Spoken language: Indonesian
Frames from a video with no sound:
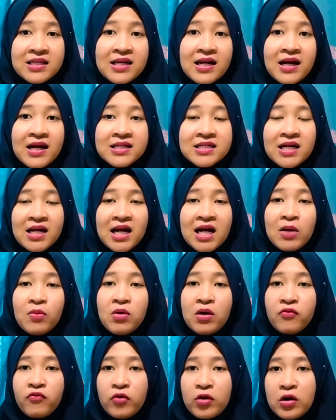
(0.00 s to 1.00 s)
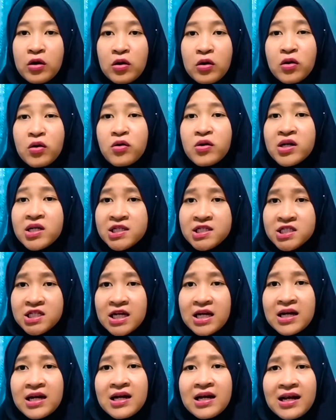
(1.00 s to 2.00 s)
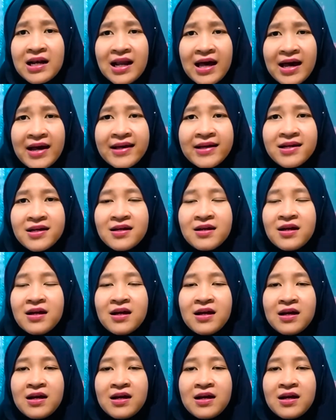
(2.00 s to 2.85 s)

Dengan cara kamu nge-follow, nge-share, nge-like